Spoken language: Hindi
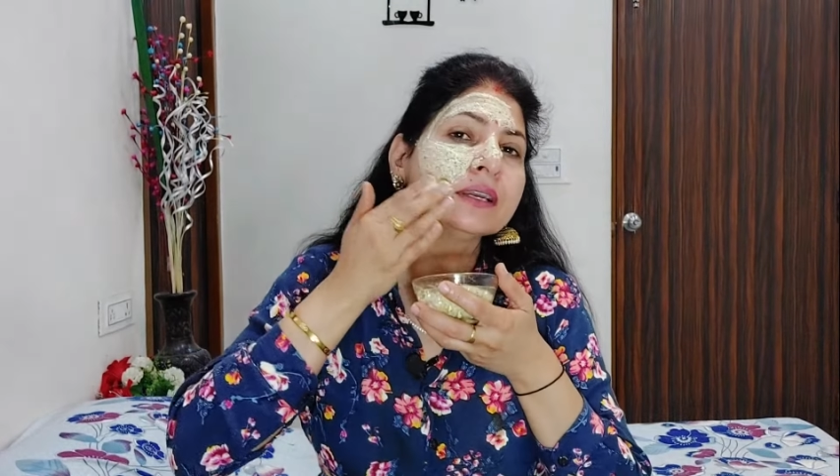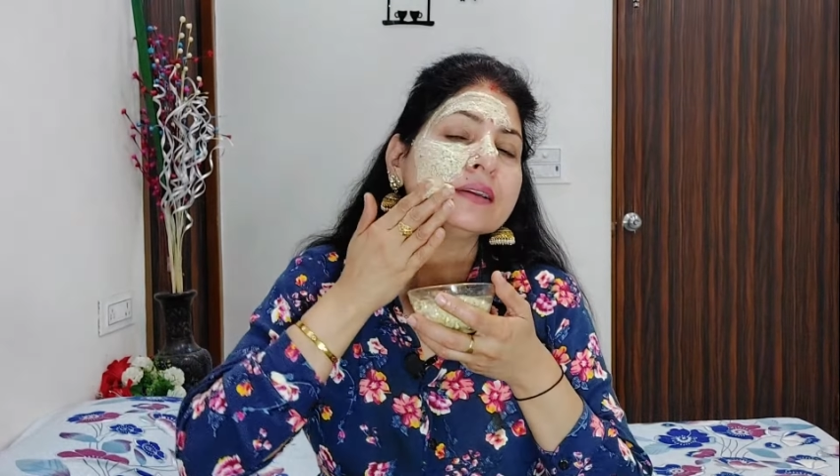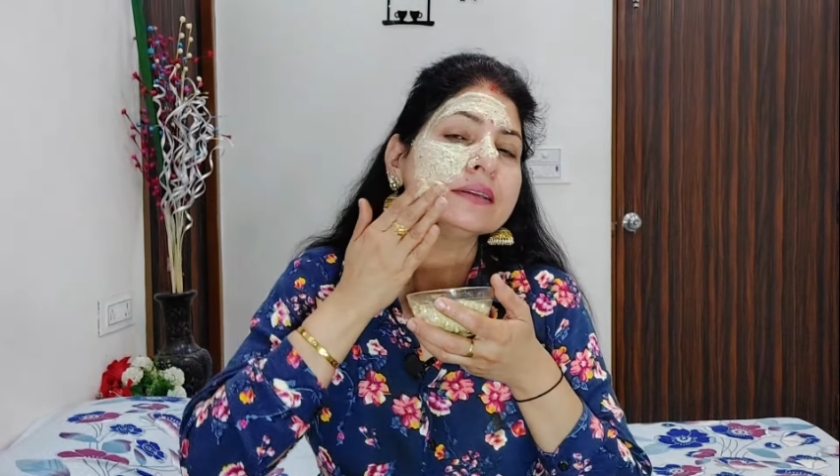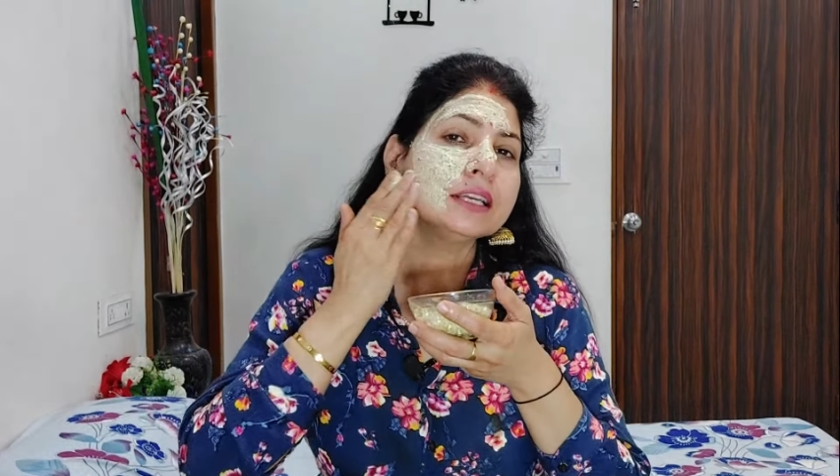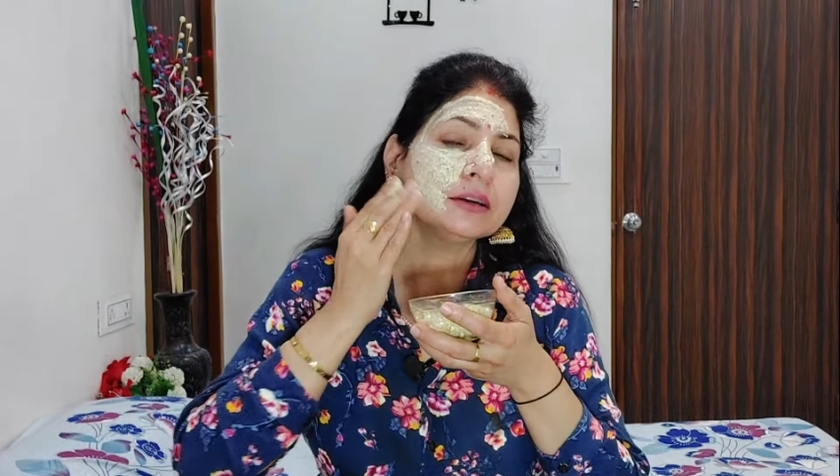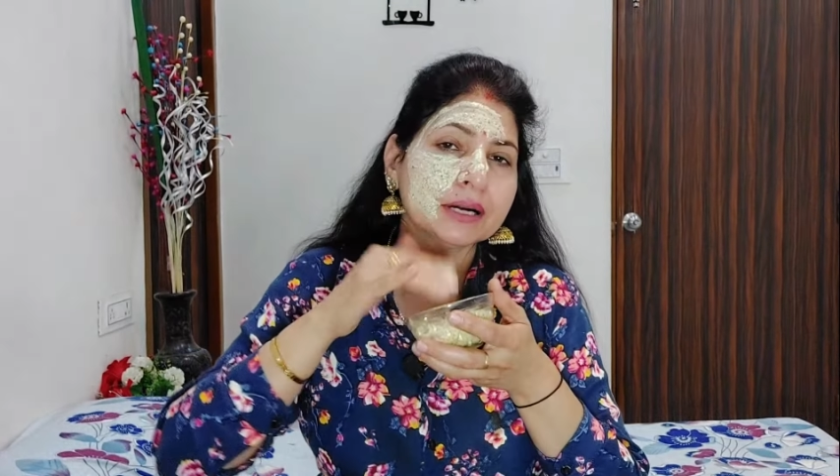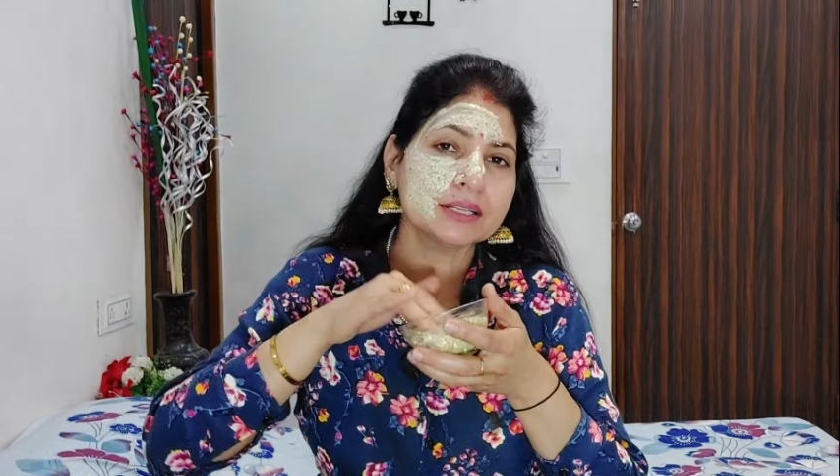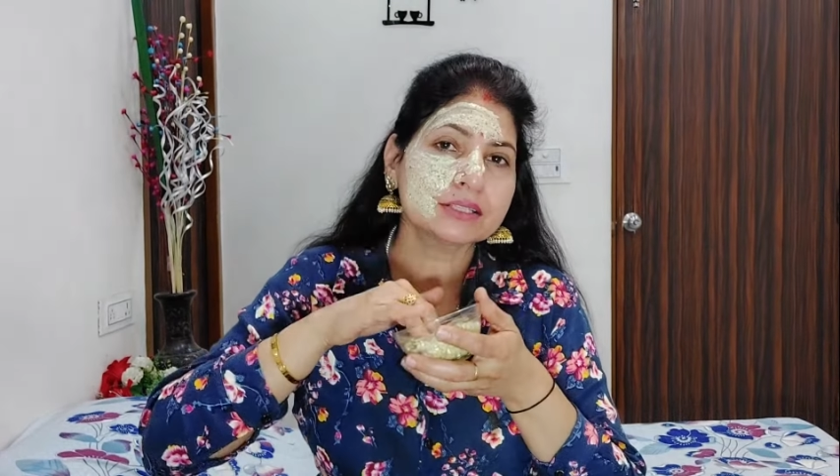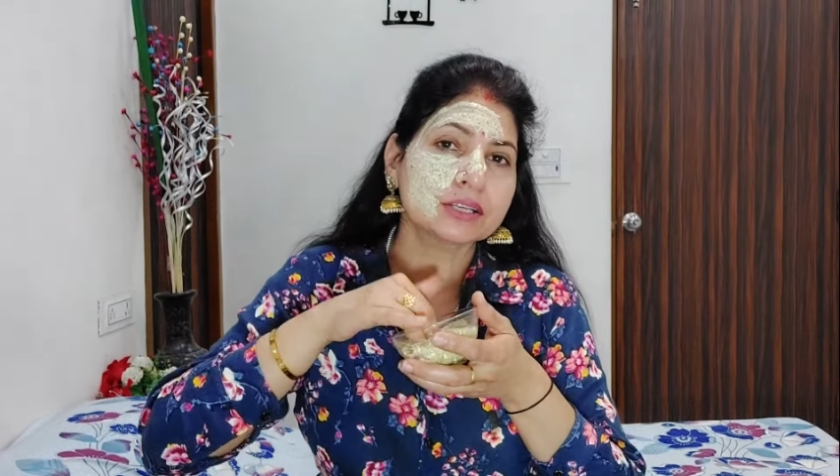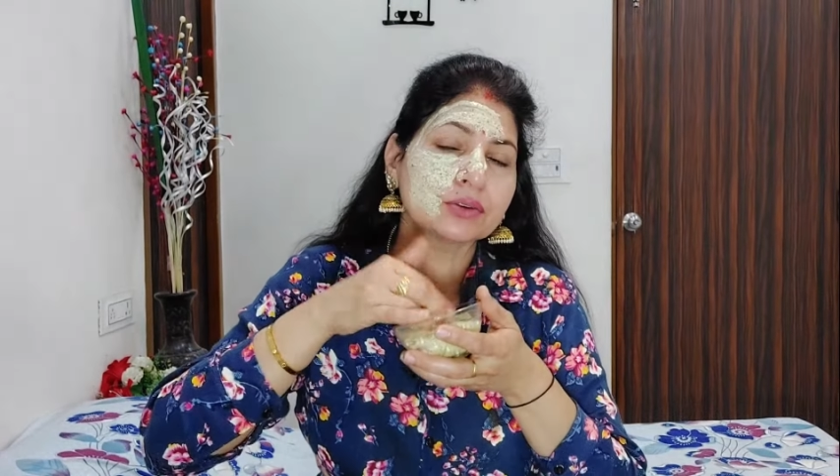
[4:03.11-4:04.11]
ये हमारी
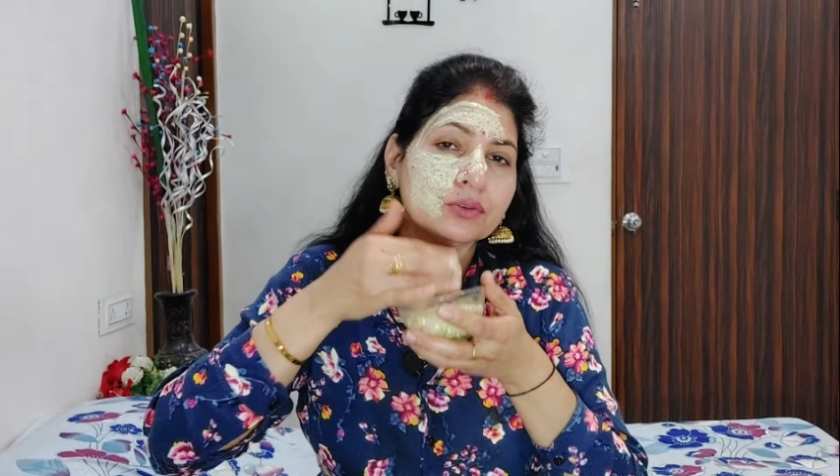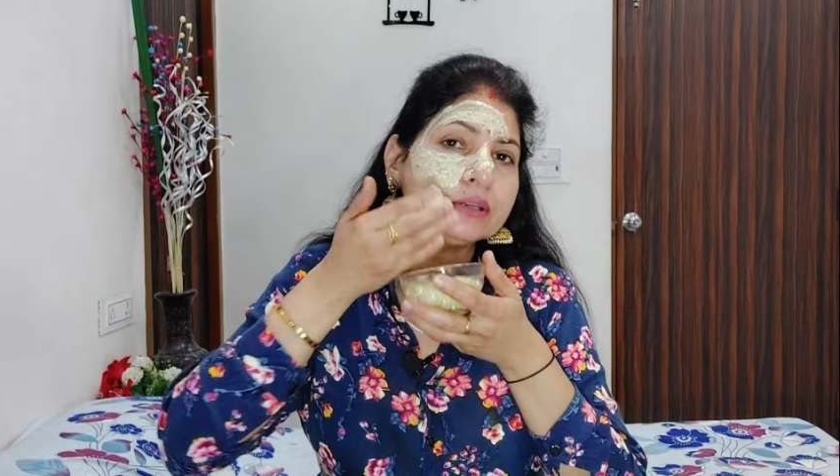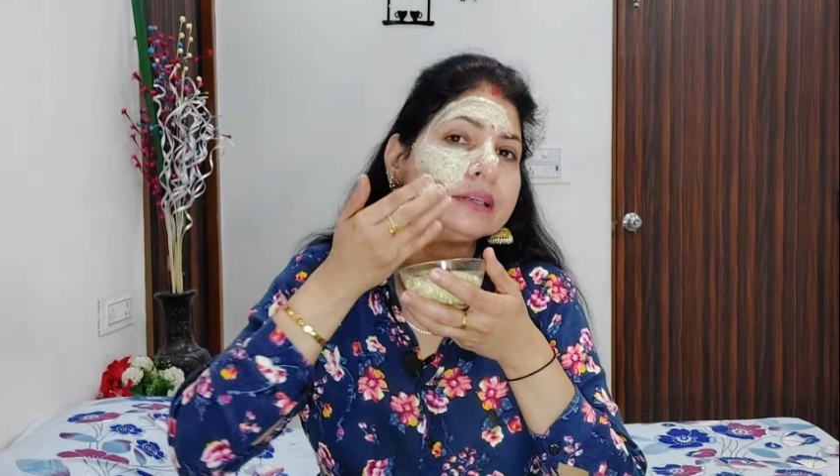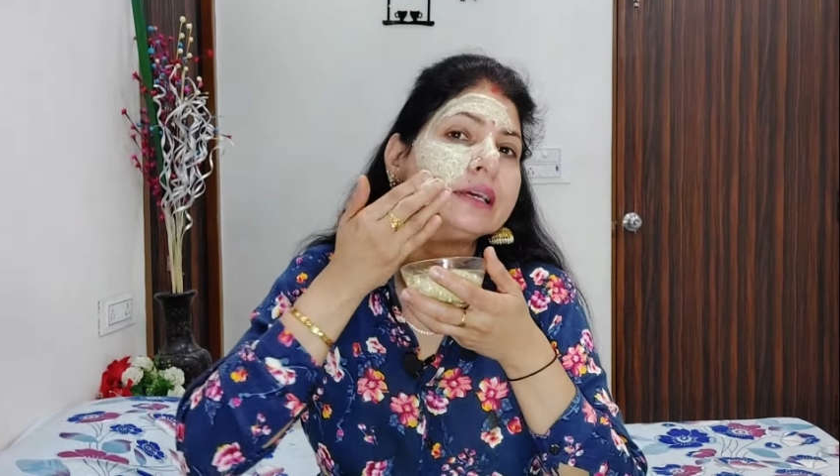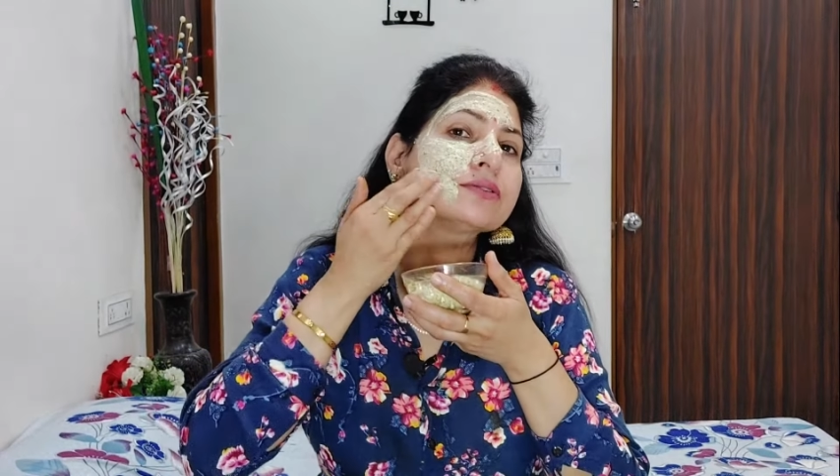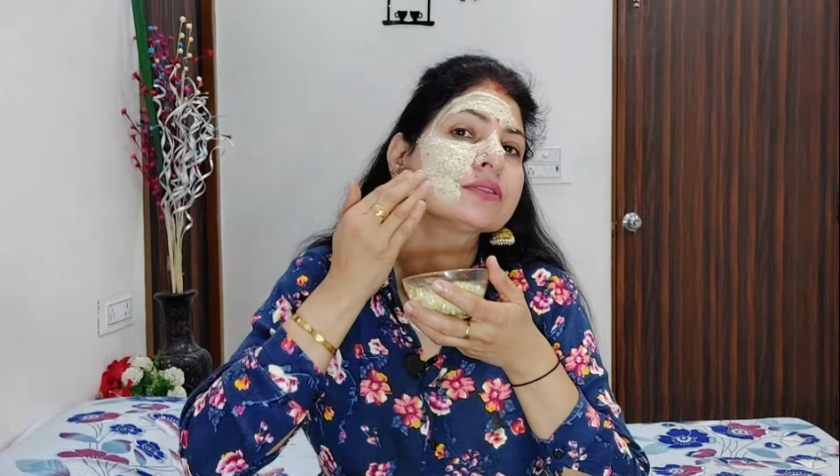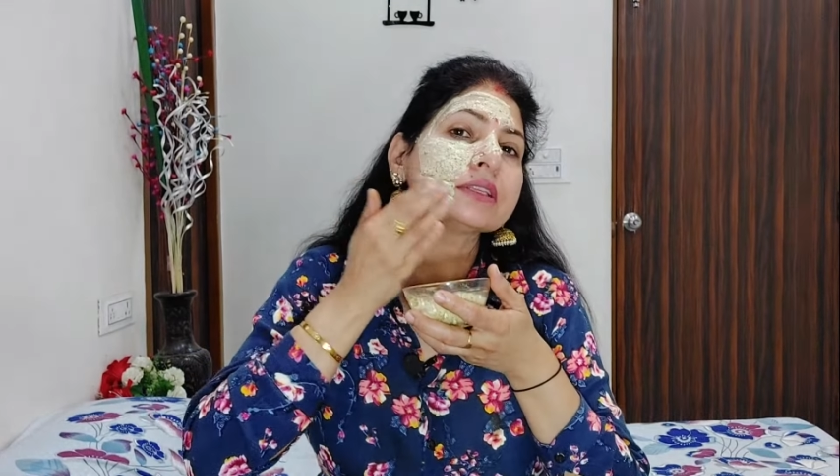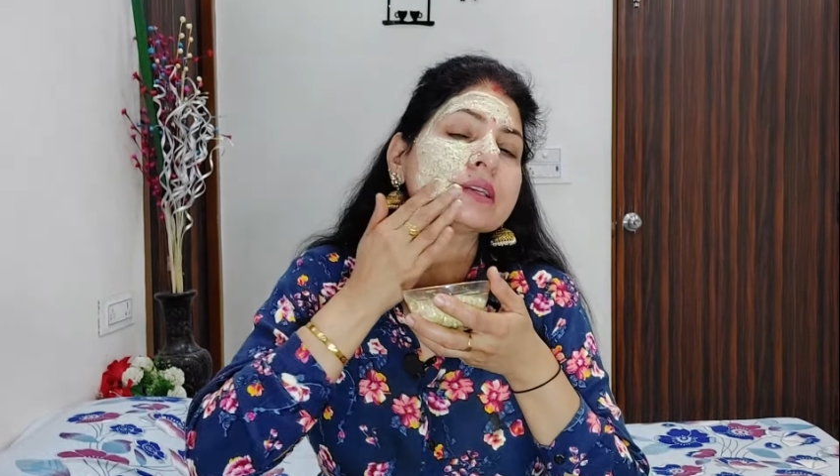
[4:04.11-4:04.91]
स्किन को नेचुरल तरीके